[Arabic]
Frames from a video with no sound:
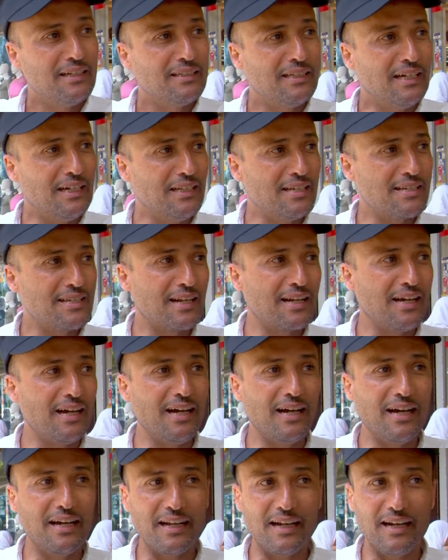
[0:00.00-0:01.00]
يعني
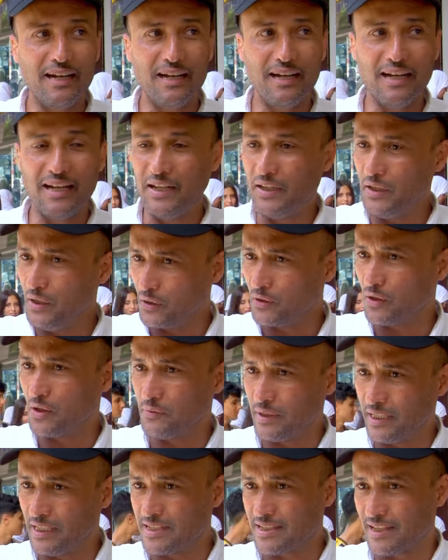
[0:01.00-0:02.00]
صراحة أنا
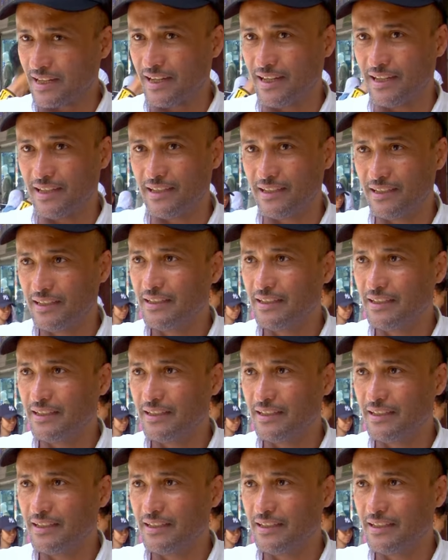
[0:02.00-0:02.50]
أهنيكم يعني صراحة